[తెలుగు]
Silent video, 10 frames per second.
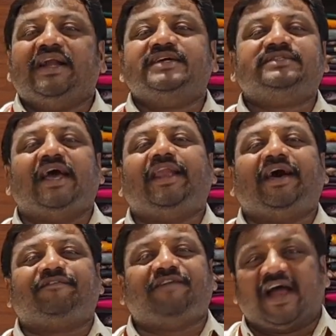
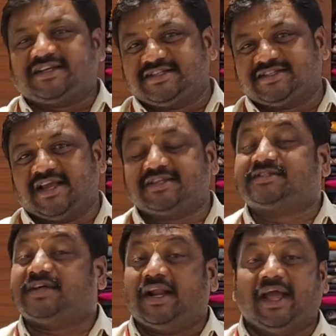డిజైనర్ ఫ్యాషన్ శారీస్
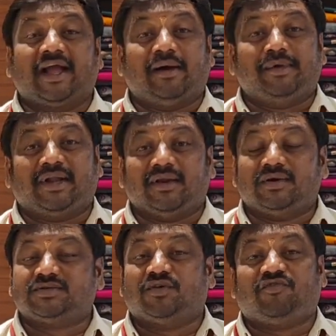సండే కాబట్టి
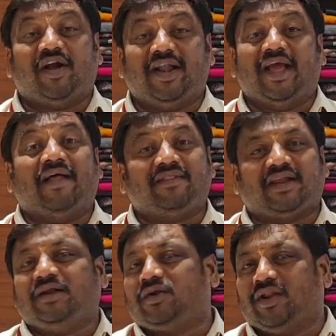ఈరోజు ఫండే
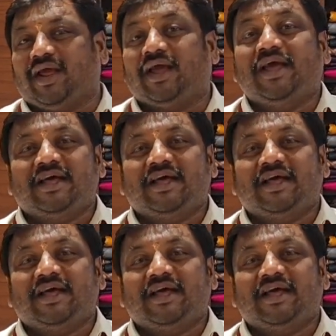అందరి ఇంట్లోనే